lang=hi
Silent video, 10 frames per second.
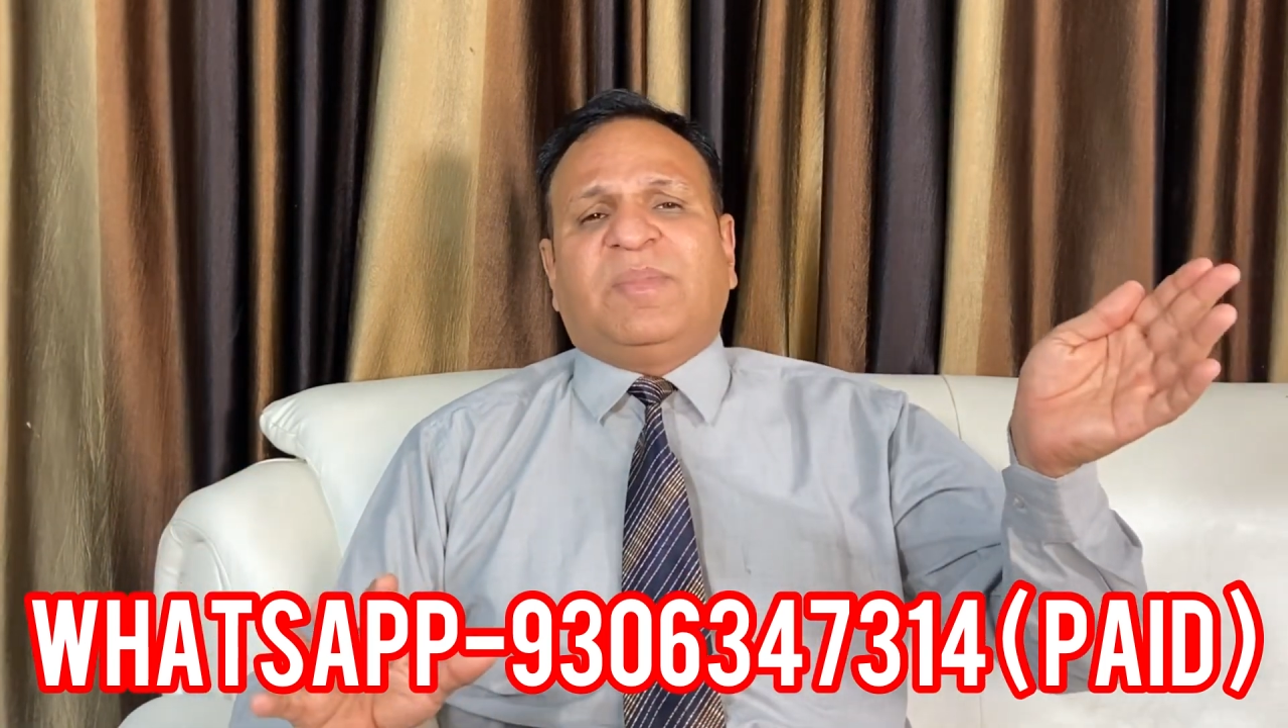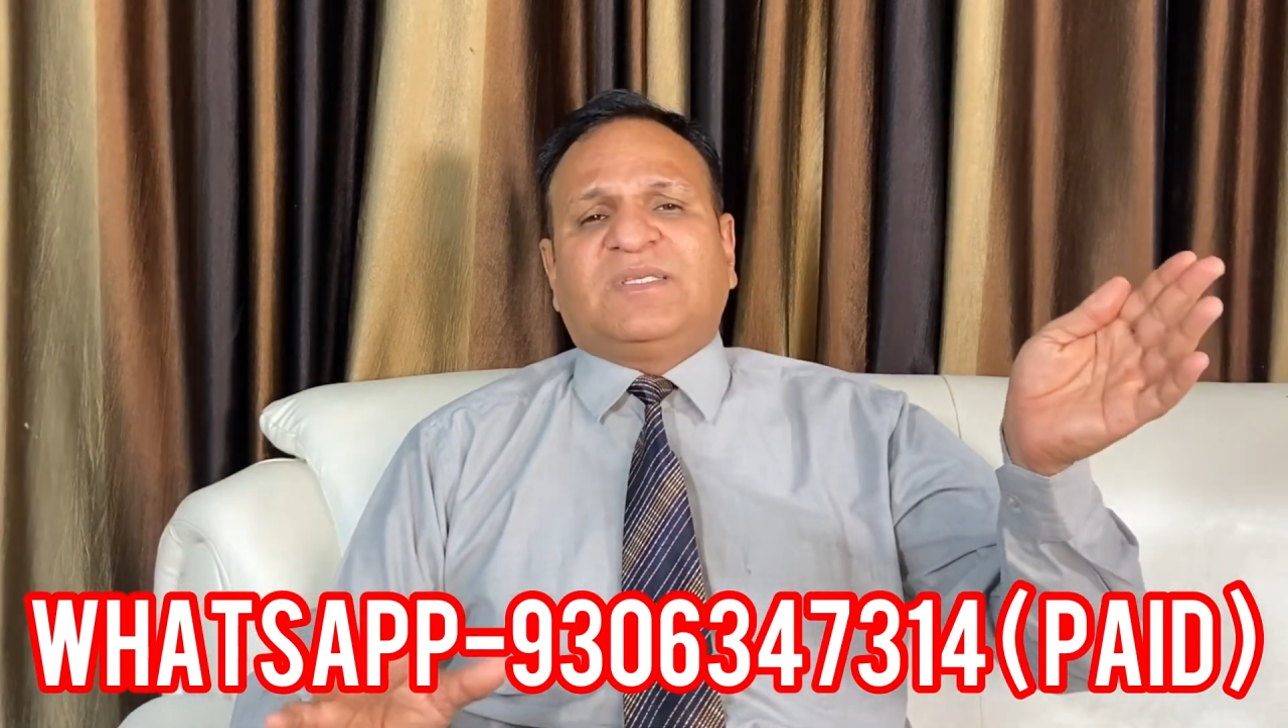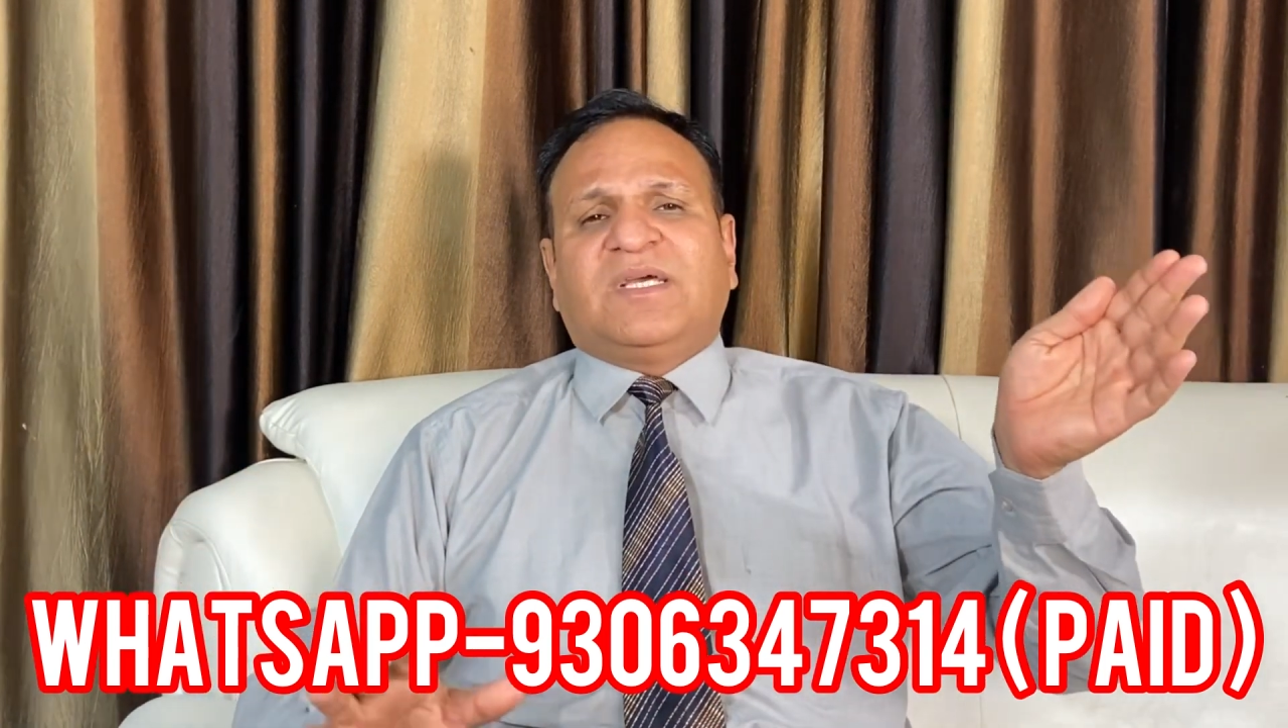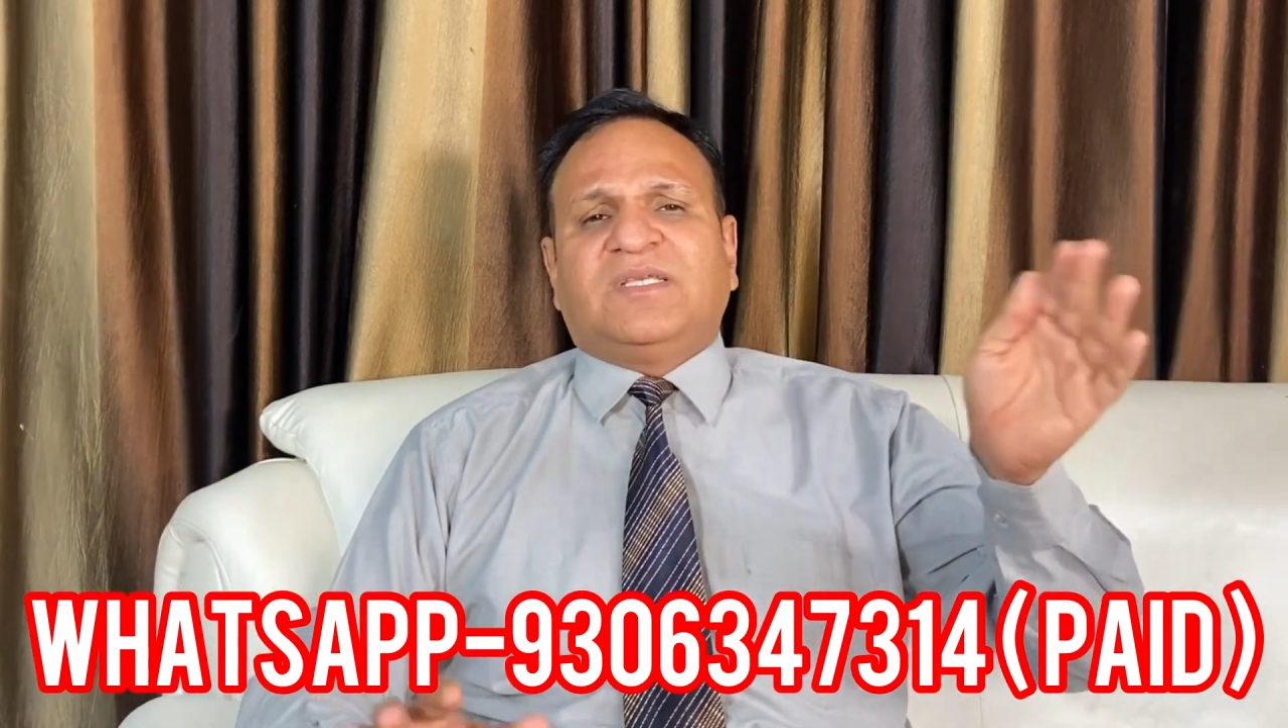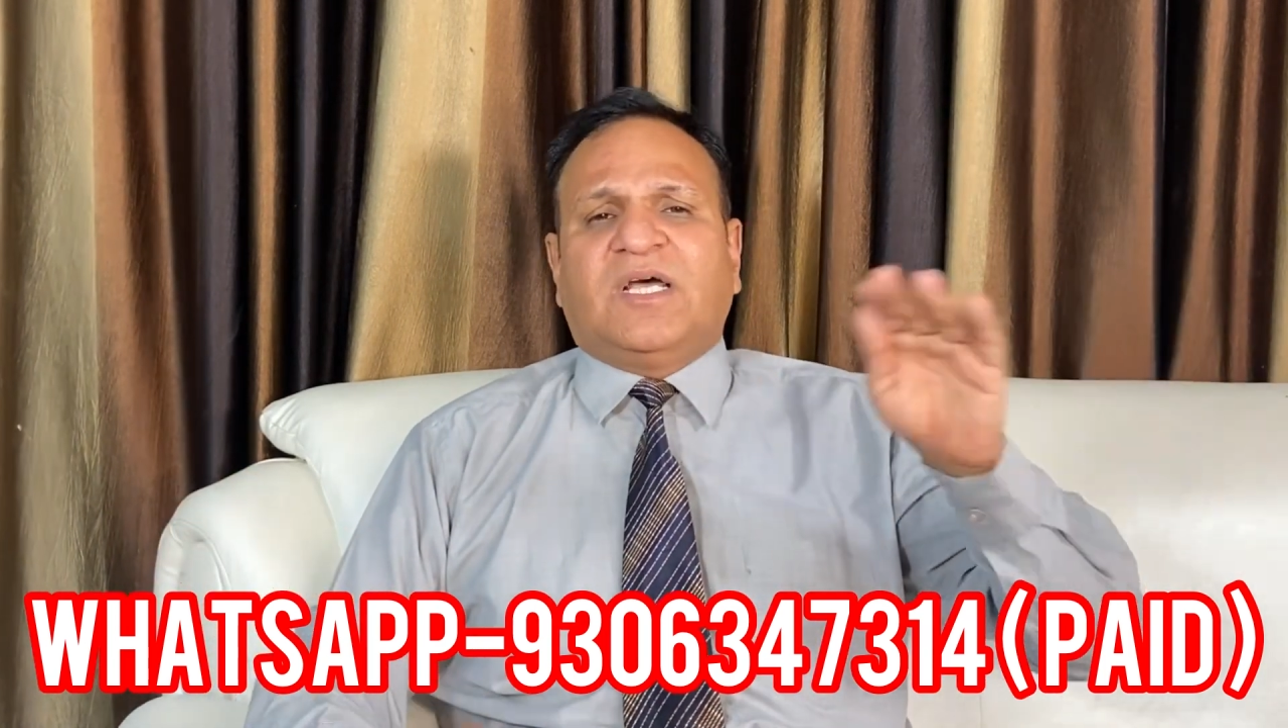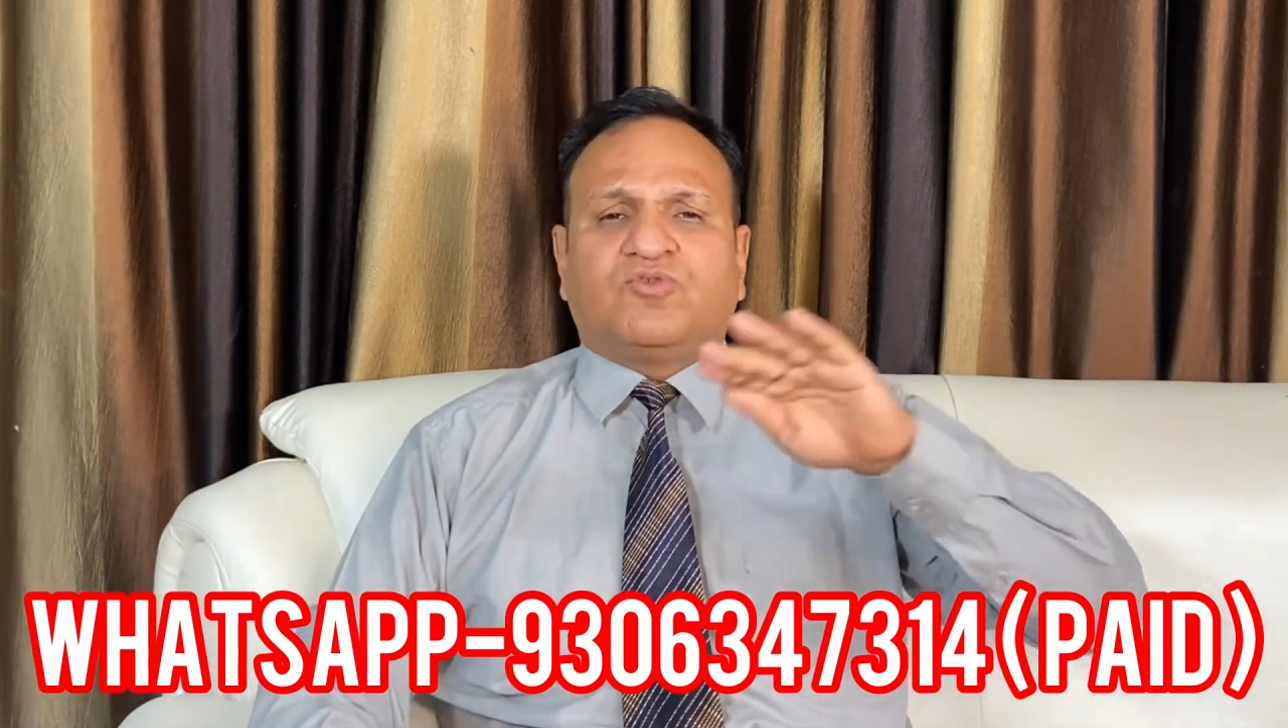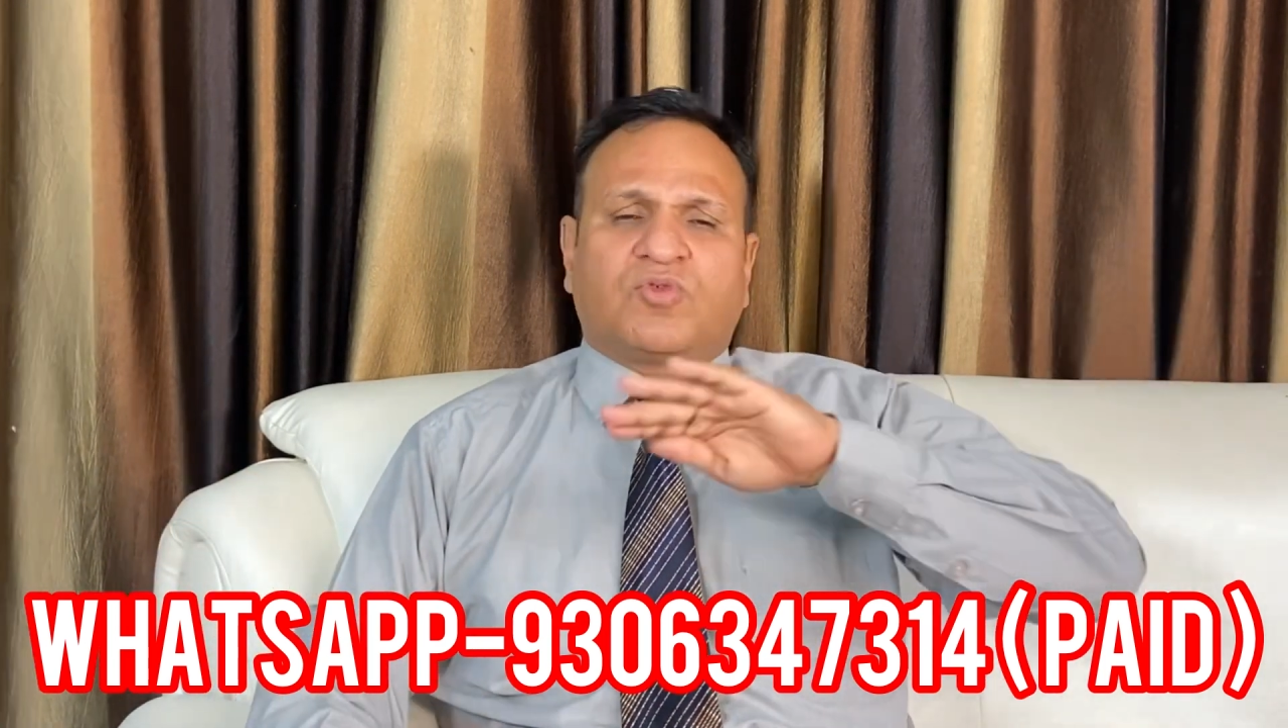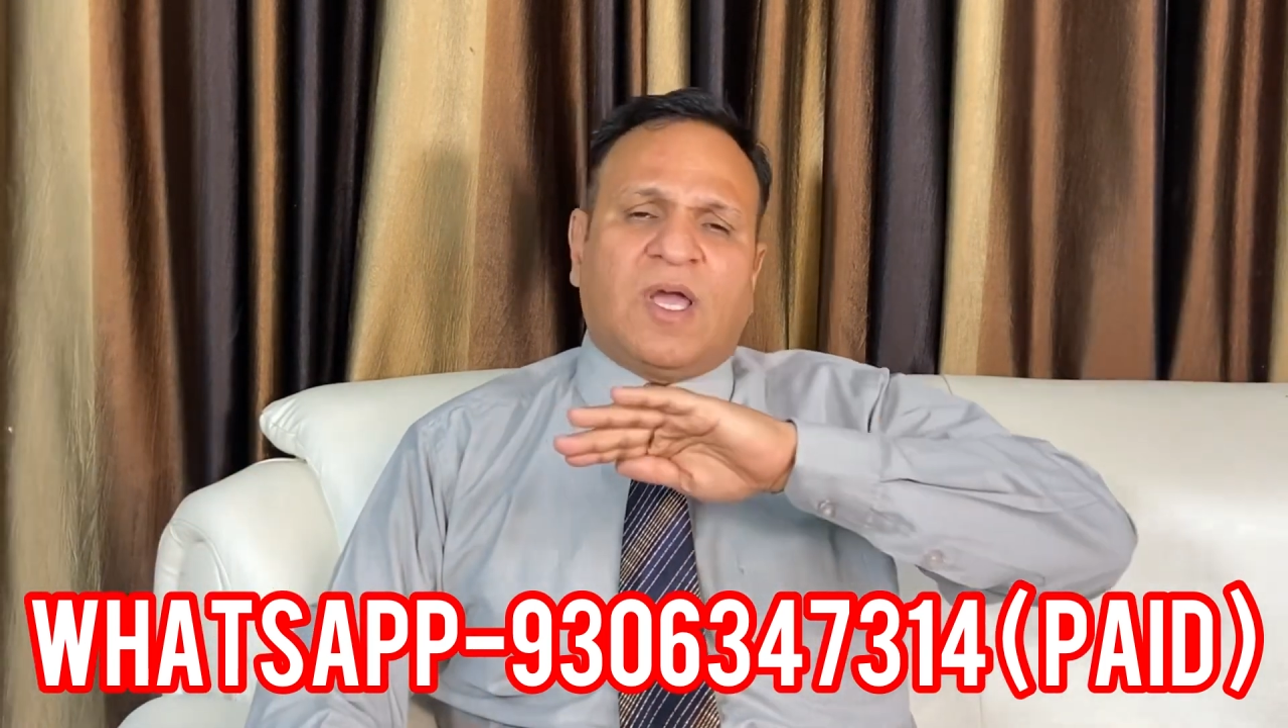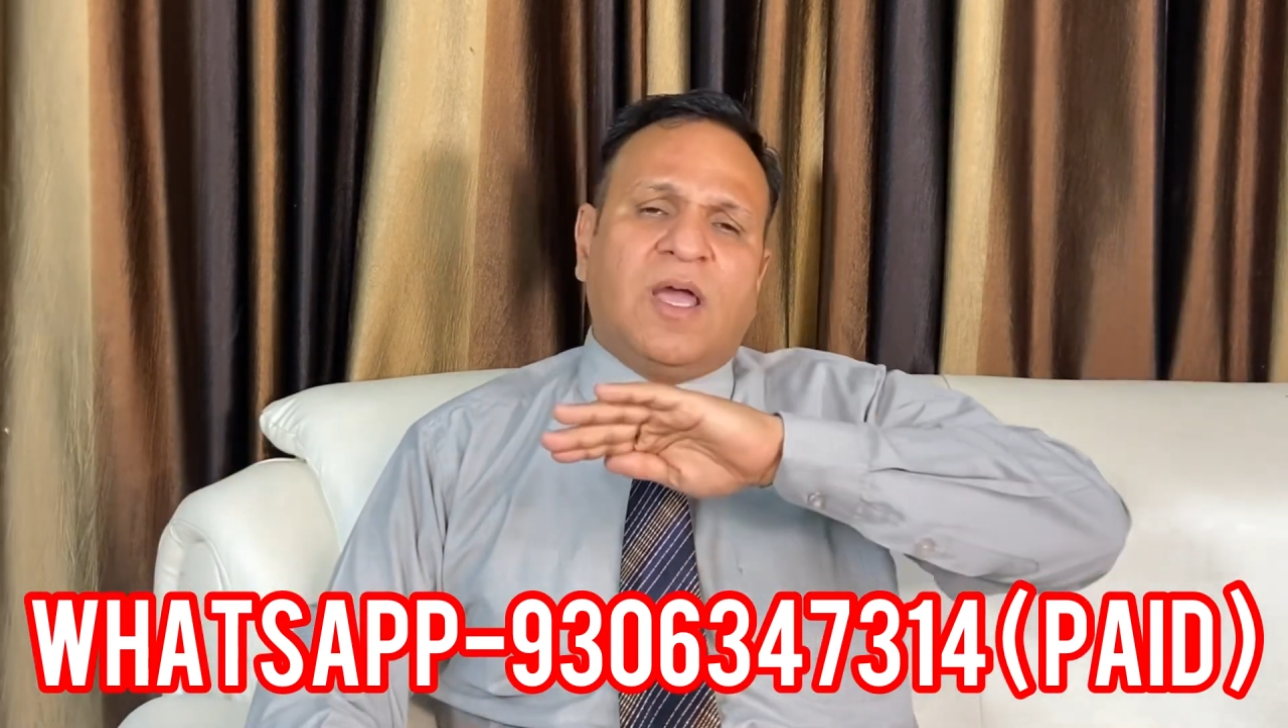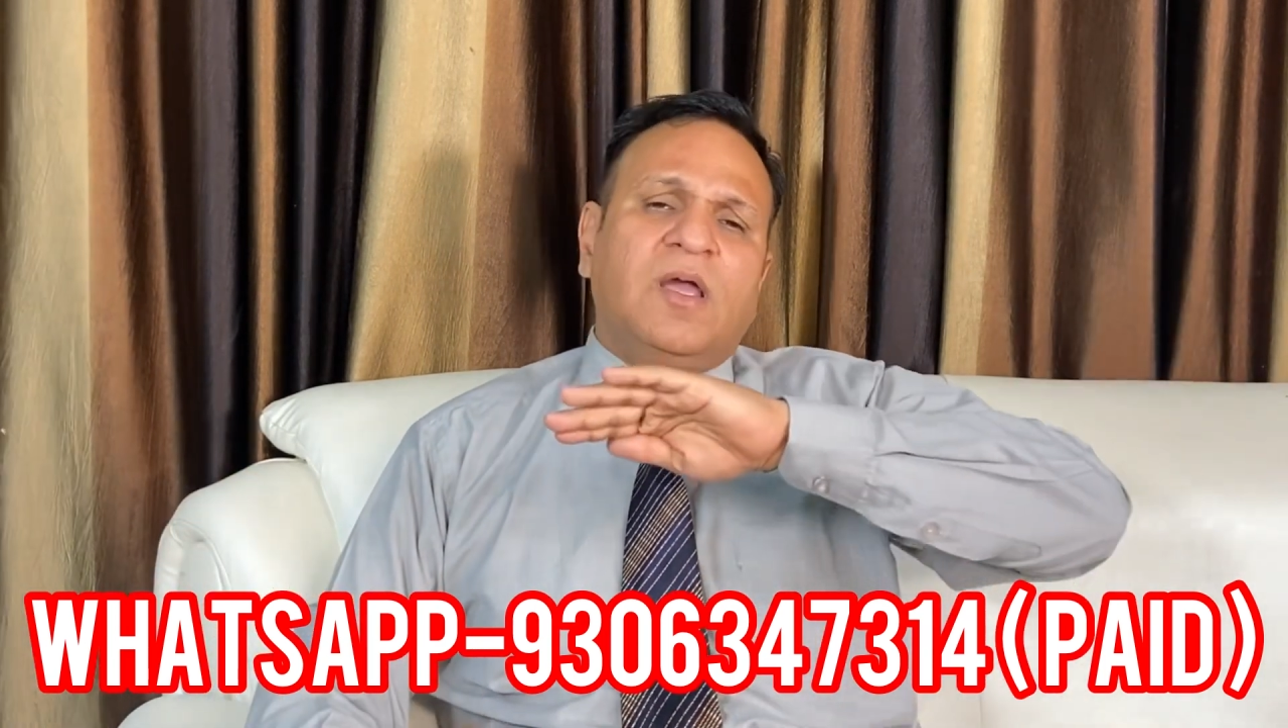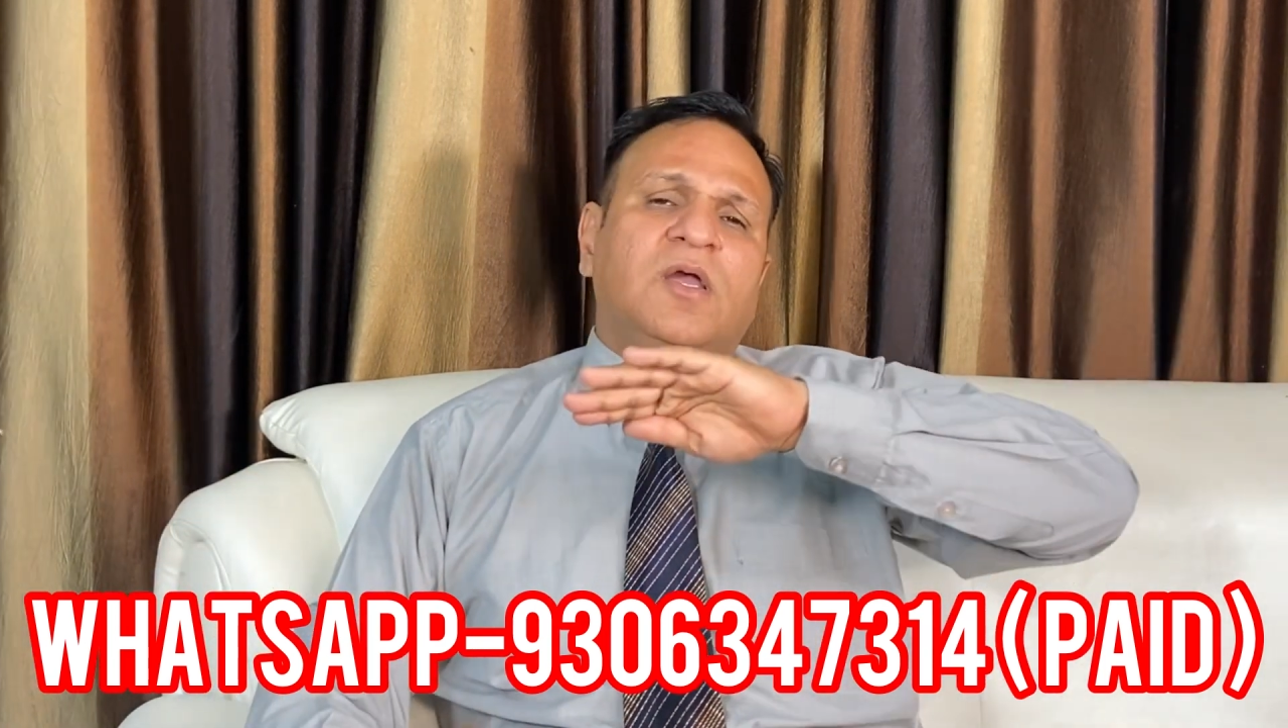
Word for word: पैसा जा चुका है